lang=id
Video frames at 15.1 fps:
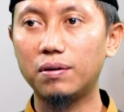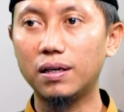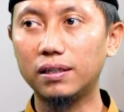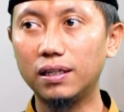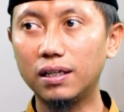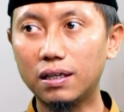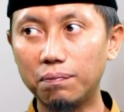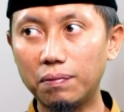
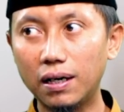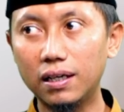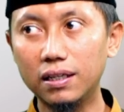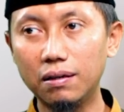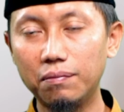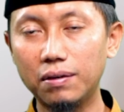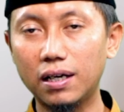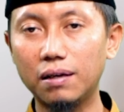Berarti
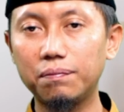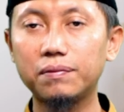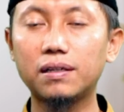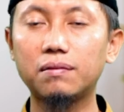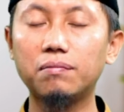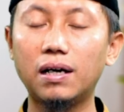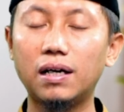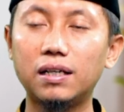kepalanya menghadap
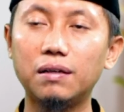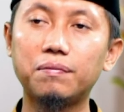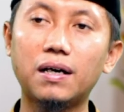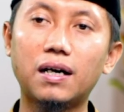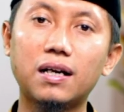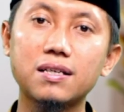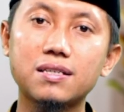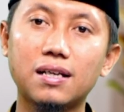menghadap
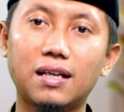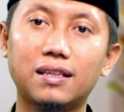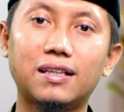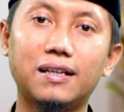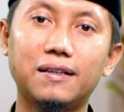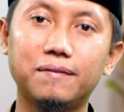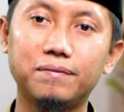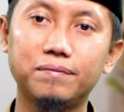ke arah
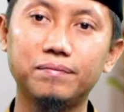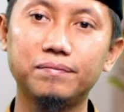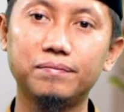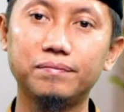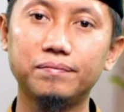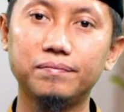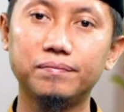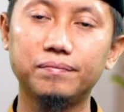selatan.
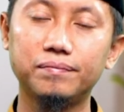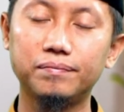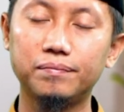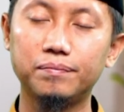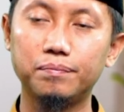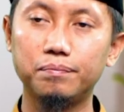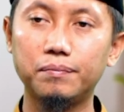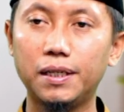
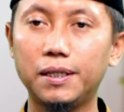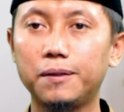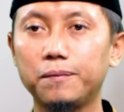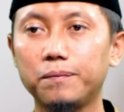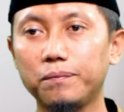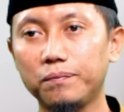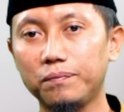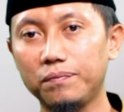Baik.